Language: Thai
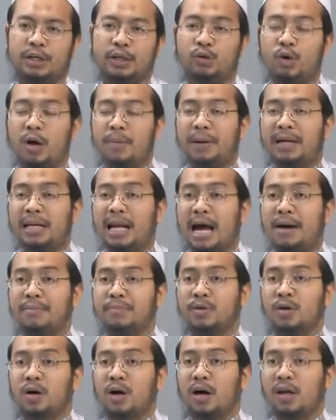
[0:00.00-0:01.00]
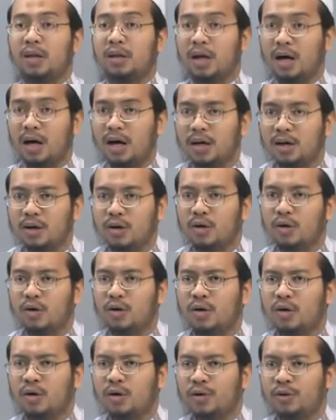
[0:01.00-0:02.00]
ด้วยพระนามของอัลลอฮ์
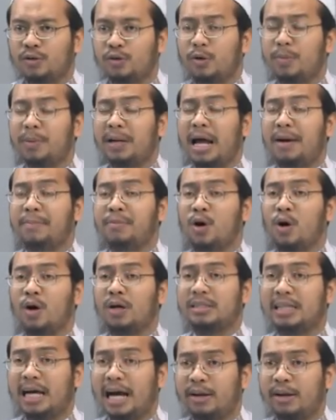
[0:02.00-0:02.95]
ด้วยพระนามของ